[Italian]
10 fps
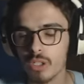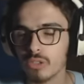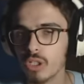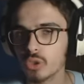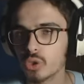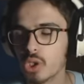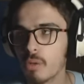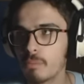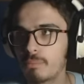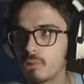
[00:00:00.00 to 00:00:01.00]
sono giunto a
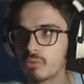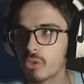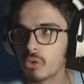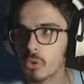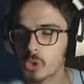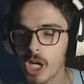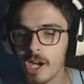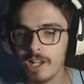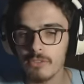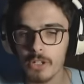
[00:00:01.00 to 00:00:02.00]
un punto
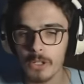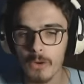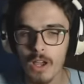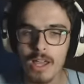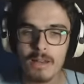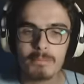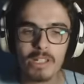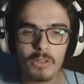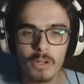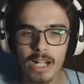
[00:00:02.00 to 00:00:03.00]
cruciale, ovvero
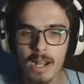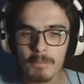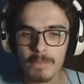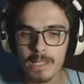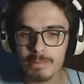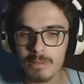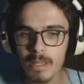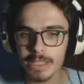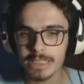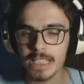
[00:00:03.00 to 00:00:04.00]
Per ora il
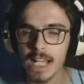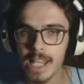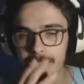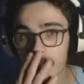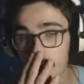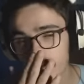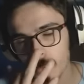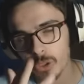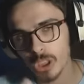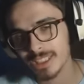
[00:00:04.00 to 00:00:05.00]
problema essenziale è che era mettere
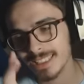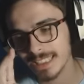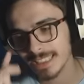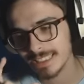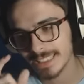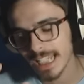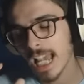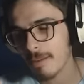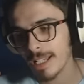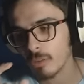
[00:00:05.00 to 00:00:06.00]
due chest insieme,